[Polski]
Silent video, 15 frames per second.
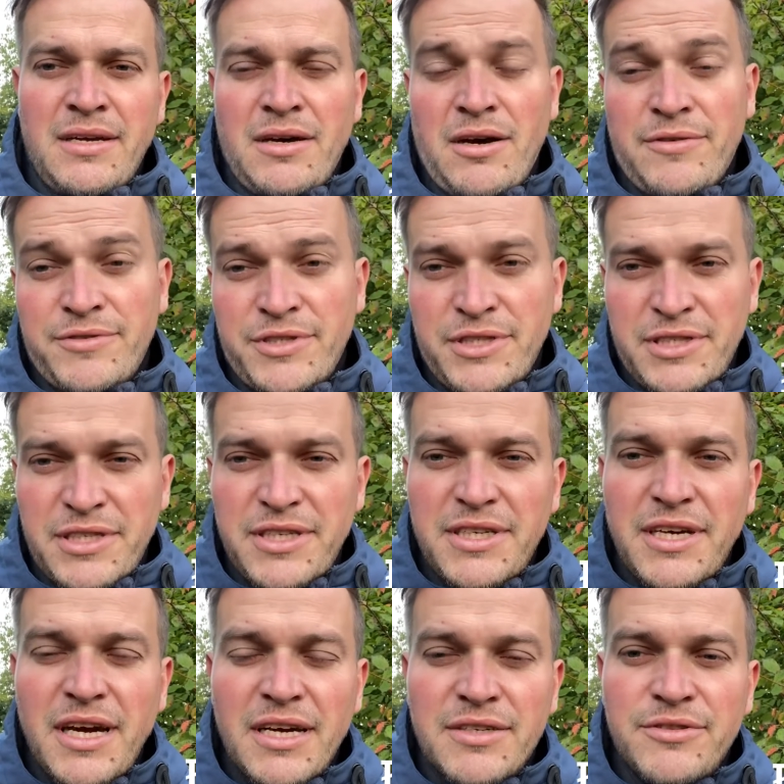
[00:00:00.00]
o
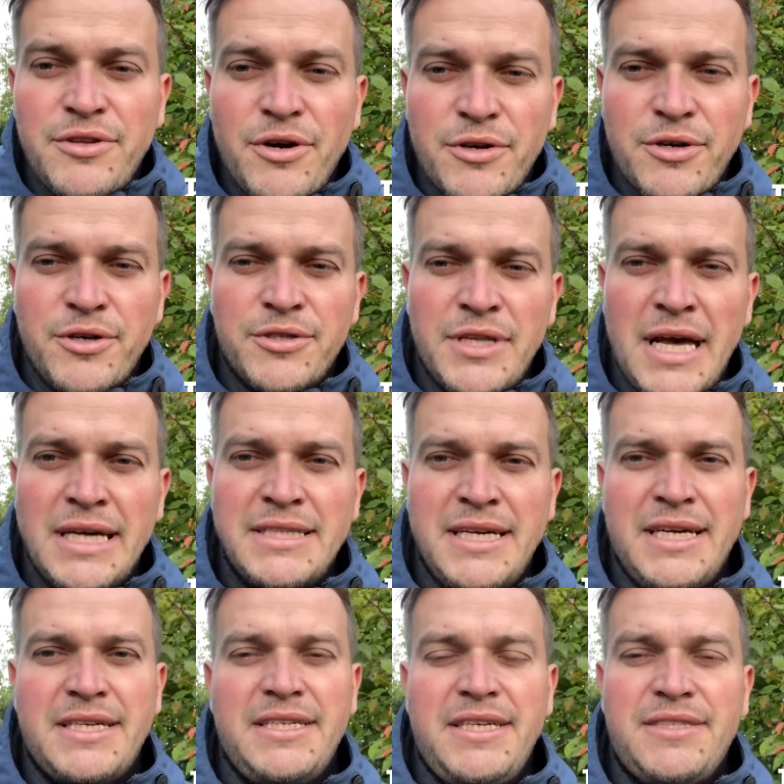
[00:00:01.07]
wszystkich
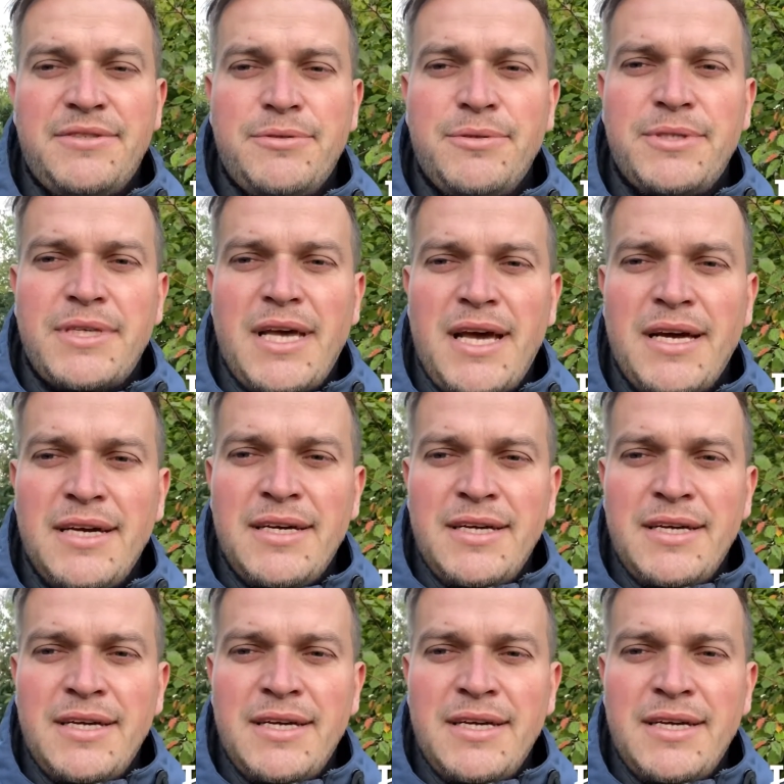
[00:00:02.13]
dokonaniach Jezusa